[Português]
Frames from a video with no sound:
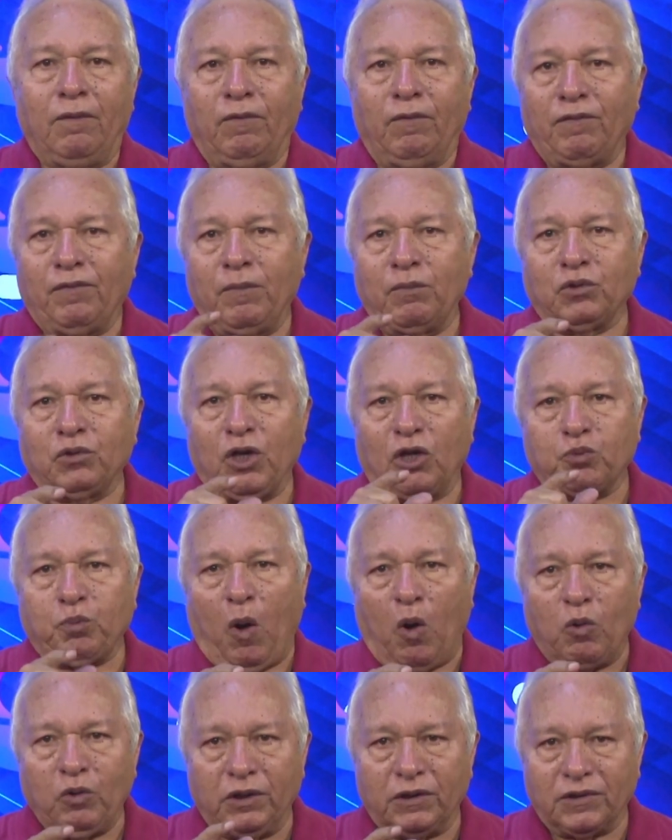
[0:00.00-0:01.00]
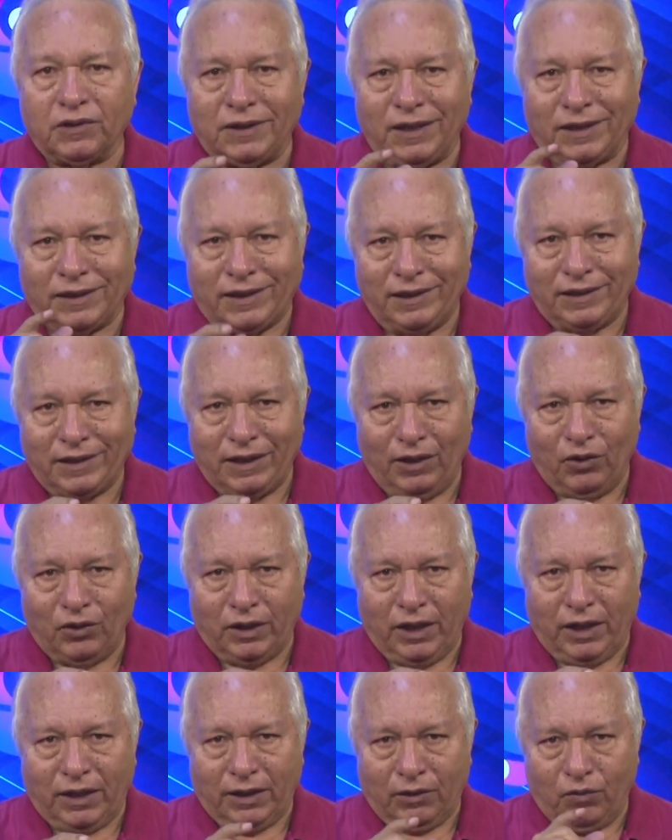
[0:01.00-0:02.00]
Mas vamos aos paulistas na quinta
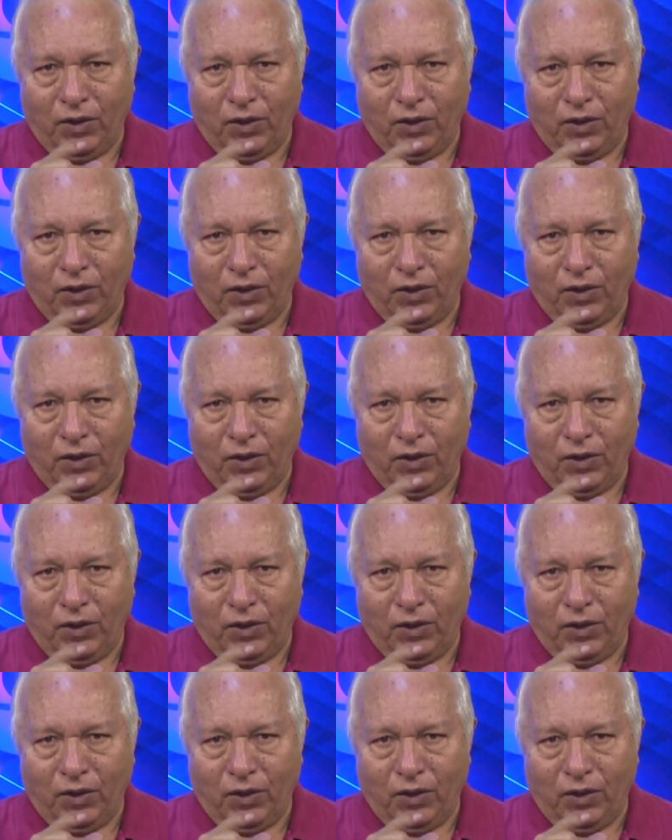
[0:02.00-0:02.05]
rodada.